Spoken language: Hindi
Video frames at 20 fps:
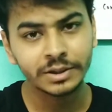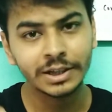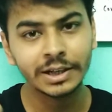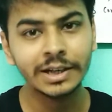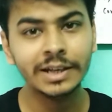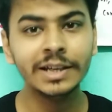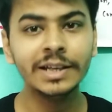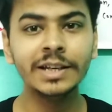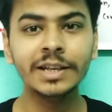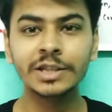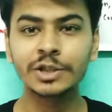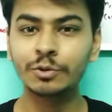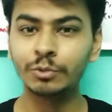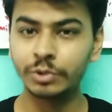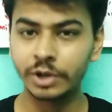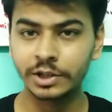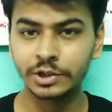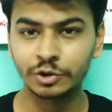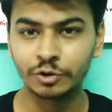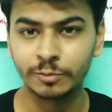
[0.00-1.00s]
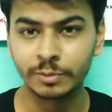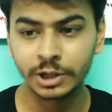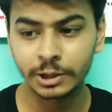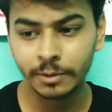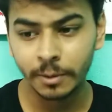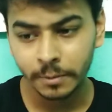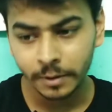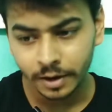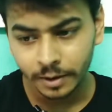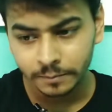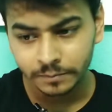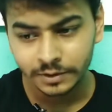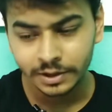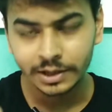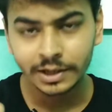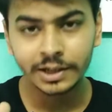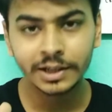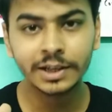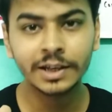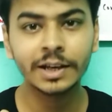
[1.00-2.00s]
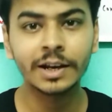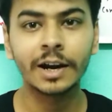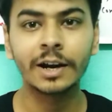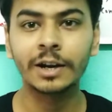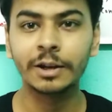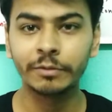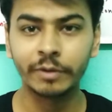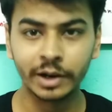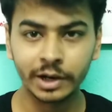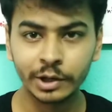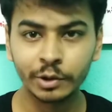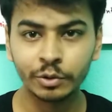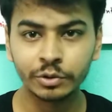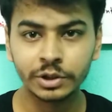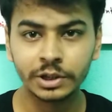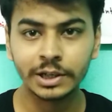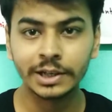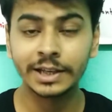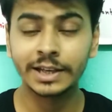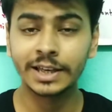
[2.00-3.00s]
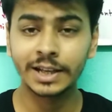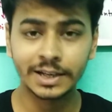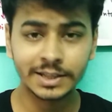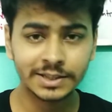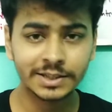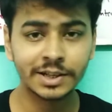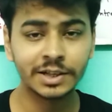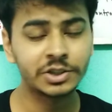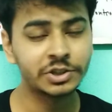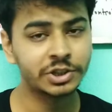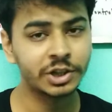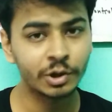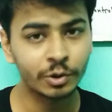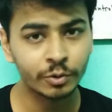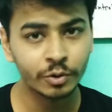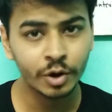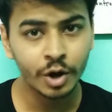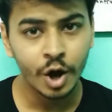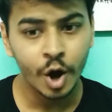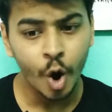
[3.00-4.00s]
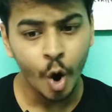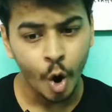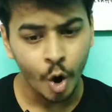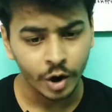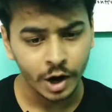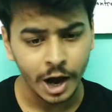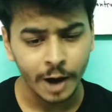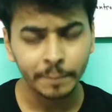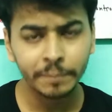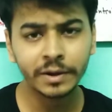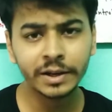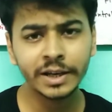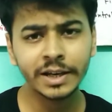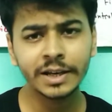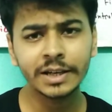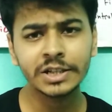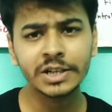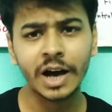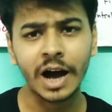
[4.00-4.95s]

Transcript: दिल्ली के स्टूडेंट्स हो मतलब अगर आप दिल्ली के रहने वाले हो दिल्ली के रेसिडेंशियल हो और आपने